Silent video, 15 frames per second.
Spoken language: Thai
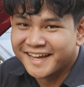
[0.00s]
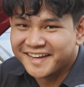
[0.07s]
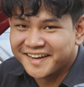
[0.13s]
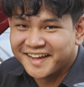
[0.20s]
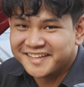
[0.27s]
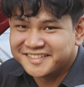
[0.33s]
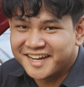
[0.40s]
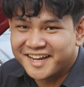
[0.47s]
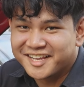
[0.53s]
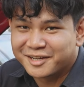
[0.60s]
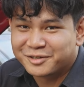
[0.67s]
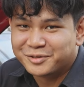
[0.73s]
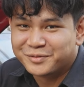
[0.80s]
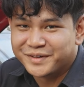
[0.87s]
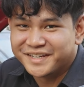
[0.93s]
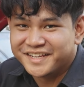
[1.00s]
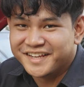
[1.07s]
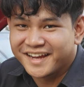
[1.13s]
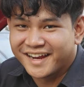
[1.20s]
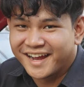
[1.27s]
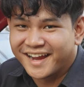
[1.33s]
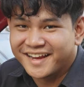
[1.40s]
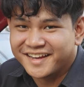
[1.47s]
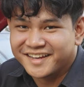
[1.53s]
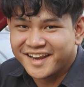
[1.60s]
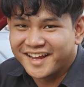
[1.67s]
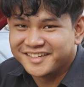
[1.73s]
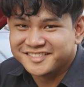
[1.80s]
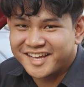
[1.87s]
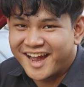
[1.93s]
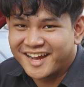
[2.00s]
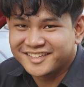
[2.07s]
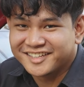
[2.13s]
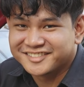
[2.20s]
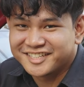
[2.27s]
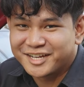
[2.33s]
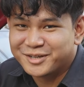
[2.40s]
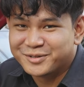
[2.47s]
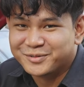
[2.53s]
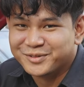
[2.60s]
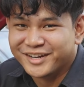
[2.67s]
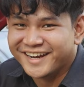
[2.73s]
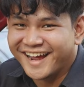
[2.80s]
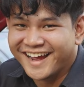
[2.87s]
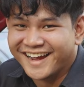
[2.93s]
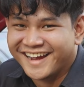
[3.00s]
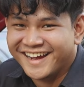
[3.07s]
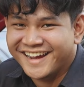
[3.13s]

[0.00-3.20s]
ถ้านายจ๋าอยากรู้ว่าดียังไง นายจ๋าตั้งใจดูด้วยนะ